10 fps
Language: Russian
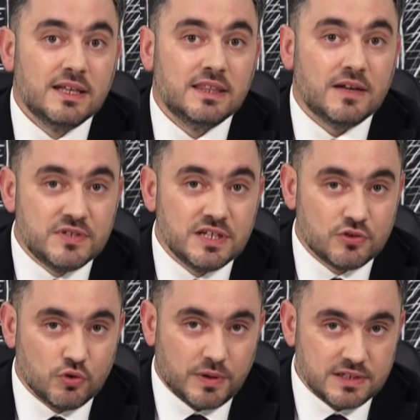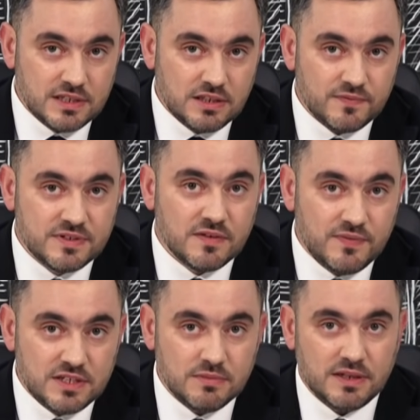на все 100%
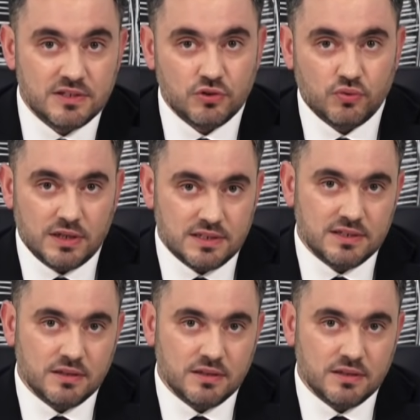зависим от ситуации